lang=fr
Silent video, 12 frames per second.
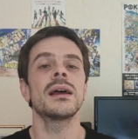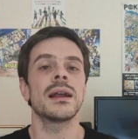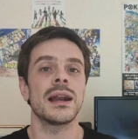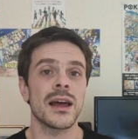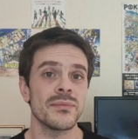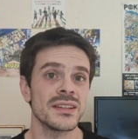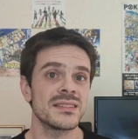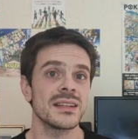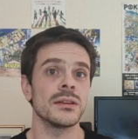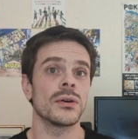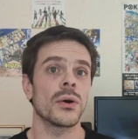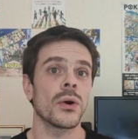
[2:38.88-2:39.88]
la
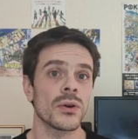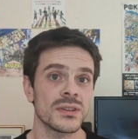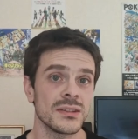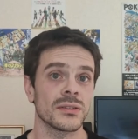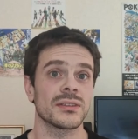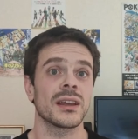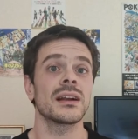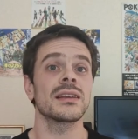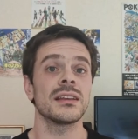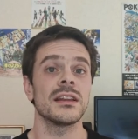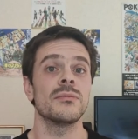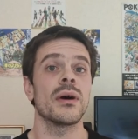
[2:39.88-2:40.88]
médecine occidentale
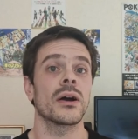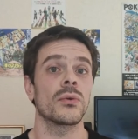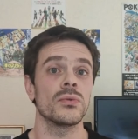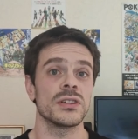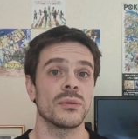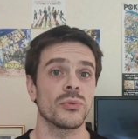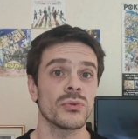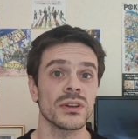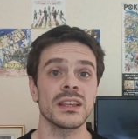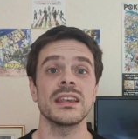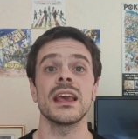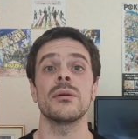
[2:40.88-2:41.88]
qui débarque au Japon
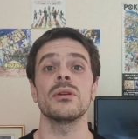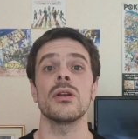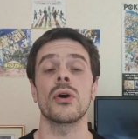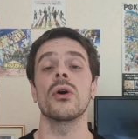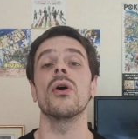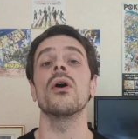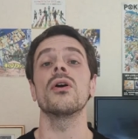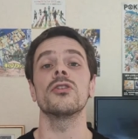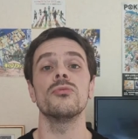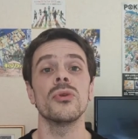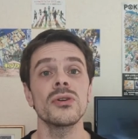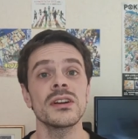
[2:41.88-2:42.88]
et qui améliore
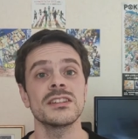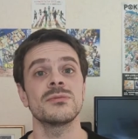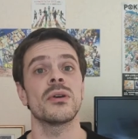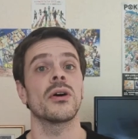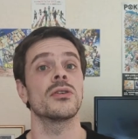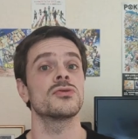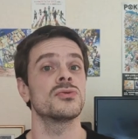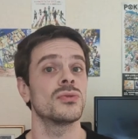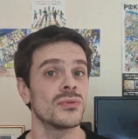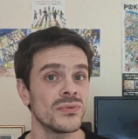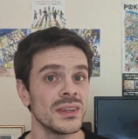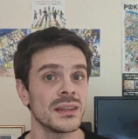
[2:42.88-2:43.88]
grandement l'espérance de
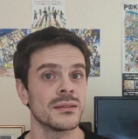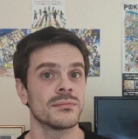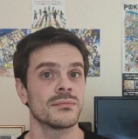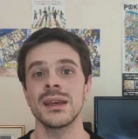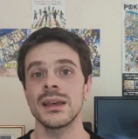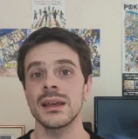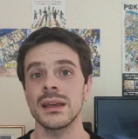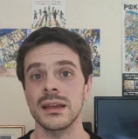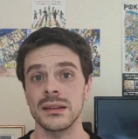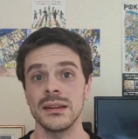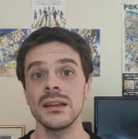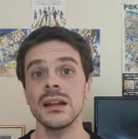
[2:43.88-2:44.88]
vie.
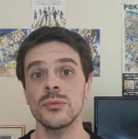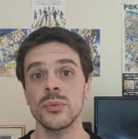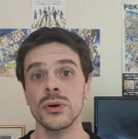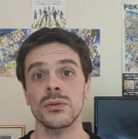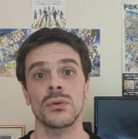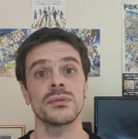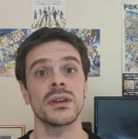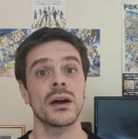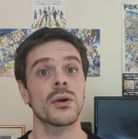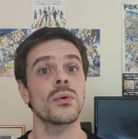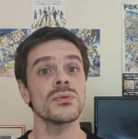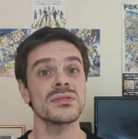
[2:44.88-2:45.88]
Et dès l'époque, on
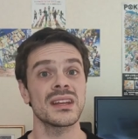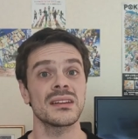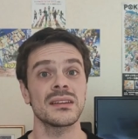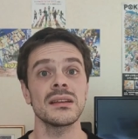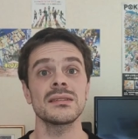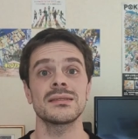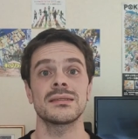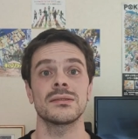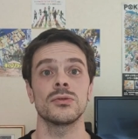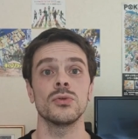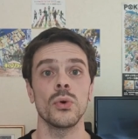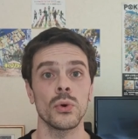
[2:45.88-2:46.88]
a constaté
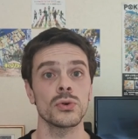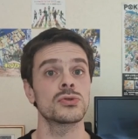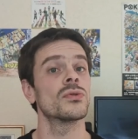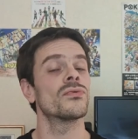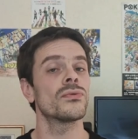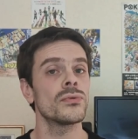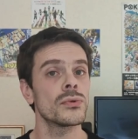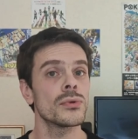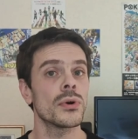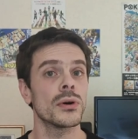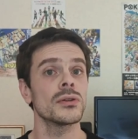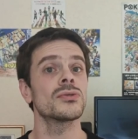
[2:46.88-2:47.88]
une hausse
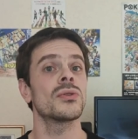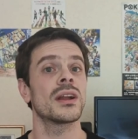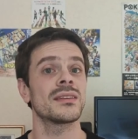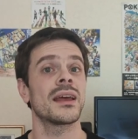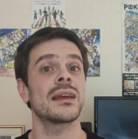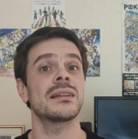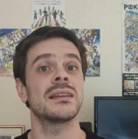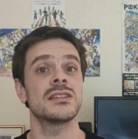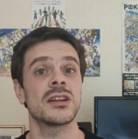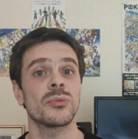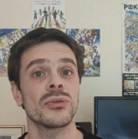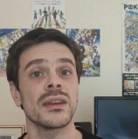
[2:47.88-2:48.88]
fulgurante de la taille des
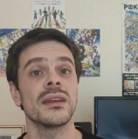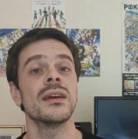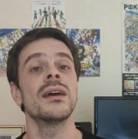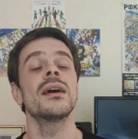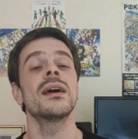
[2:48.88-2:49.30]
Japonais.